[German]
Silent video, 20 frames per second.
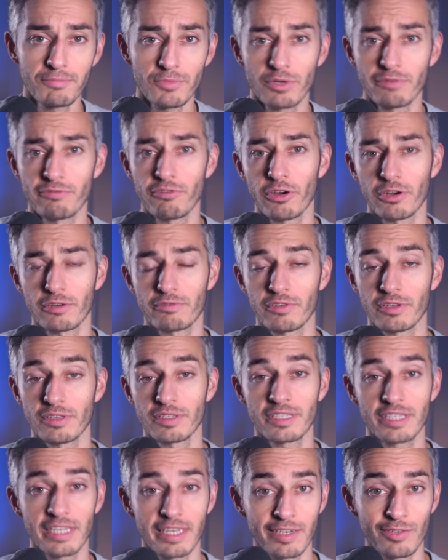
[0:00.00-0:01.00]
gefolgt von
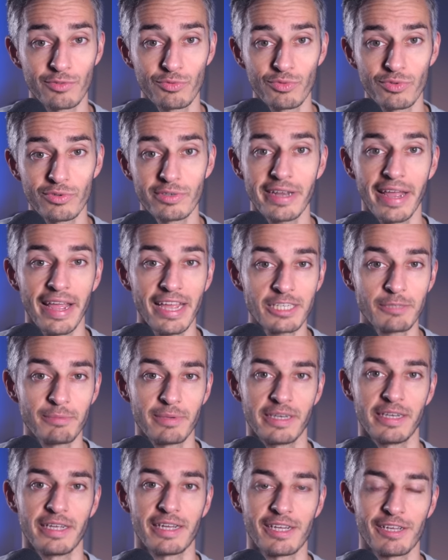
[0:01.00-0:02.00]
CDU und
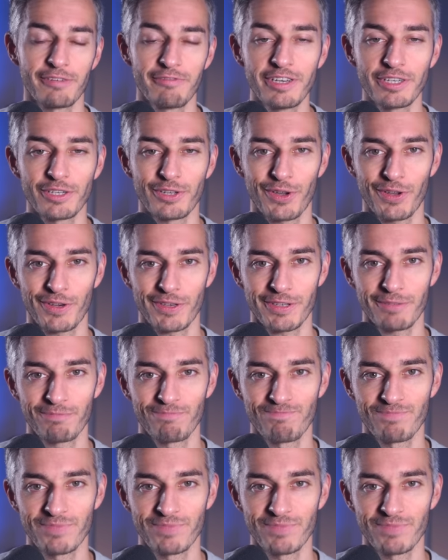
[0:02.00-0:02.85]
SPD, gewinnen könnte.